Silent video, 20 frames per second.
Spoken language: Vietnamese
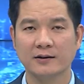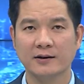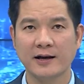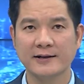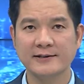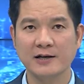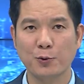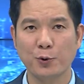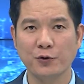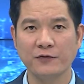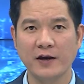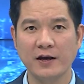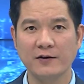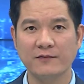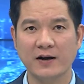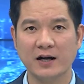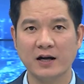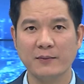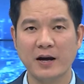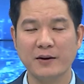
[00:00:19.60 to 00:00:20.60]
Kính chào quý vị
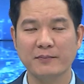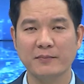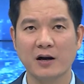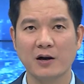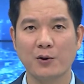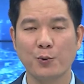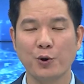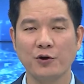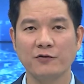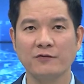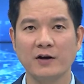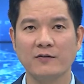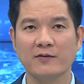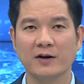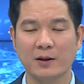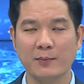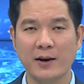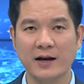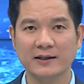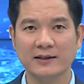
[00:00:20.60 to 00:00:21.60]
và các bạn, mời quý vị và
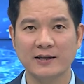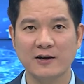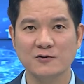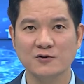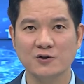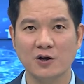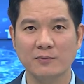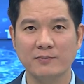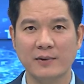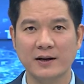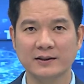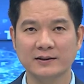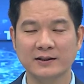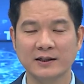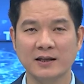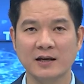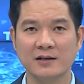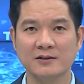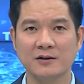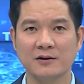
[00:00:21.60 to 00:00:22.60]
các bạn theo dõi bản
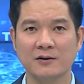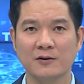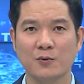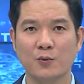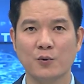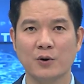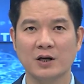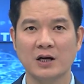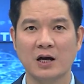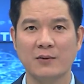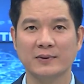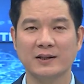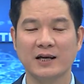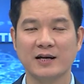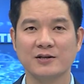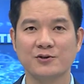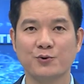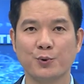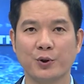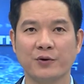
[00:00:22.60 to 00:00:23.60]
tin thời sự của Đài Phát
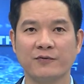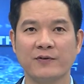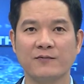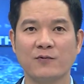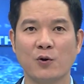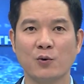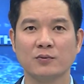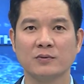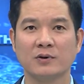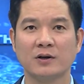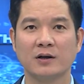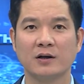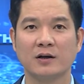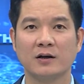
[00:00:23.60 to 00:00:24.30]
thanh Truyền hình Vĩnh Phúc.